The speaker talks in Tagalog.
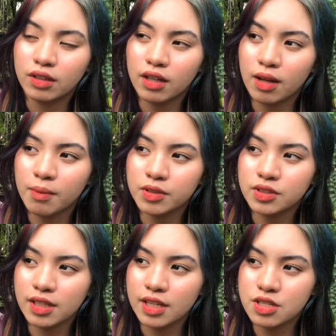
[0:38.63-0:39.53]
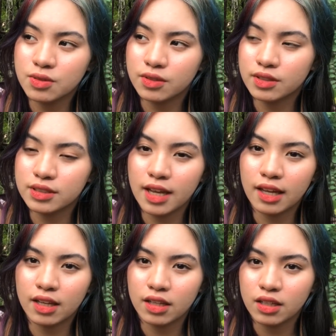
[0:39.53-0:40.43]
about sa issue
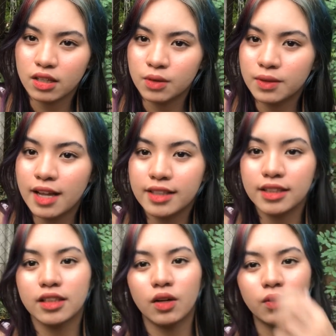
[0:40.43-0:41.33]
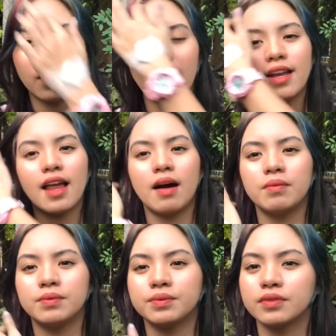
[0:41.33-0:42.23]
kasi wala din akong
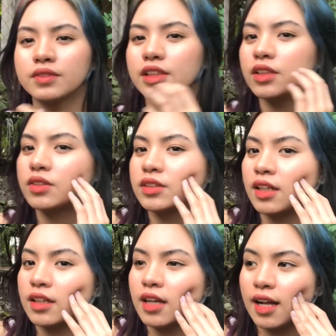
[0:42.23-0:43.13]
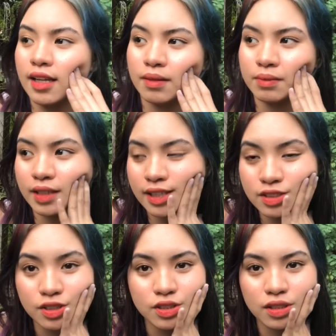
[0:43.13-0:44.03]
alam. Hindi ko talaga alam.
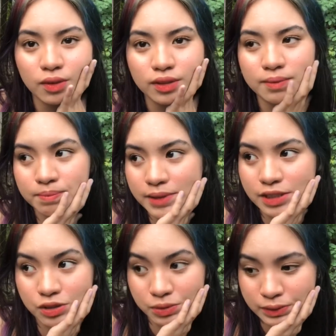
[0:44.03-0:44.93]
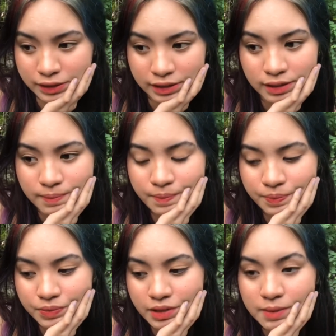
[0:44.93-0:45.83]
Mag-insert ako ng picture
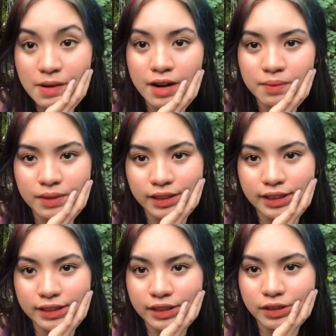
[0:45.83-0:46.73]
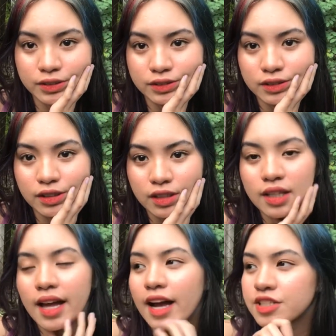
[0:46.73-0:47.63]
para makita nyo.
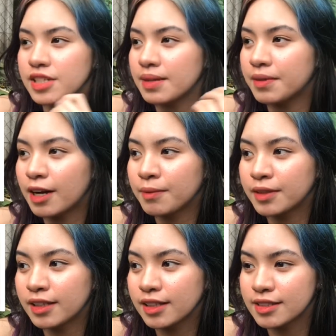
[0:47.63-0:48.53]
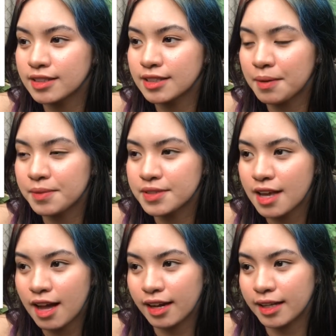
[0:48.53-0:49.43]
Actually, marami na nagsasabi
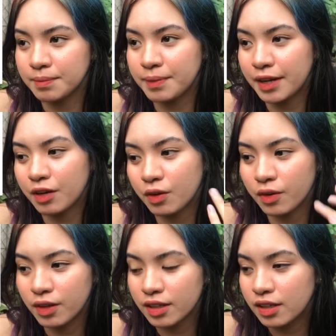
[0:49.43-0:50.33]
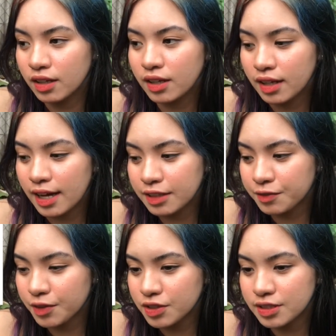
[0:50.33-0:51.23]
sa akin pero at
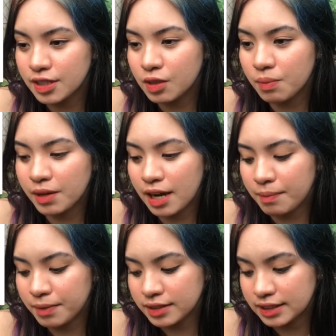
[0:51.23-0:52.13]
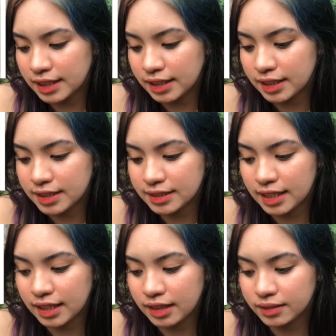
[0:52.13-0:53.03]
first di ko pinapansin kasi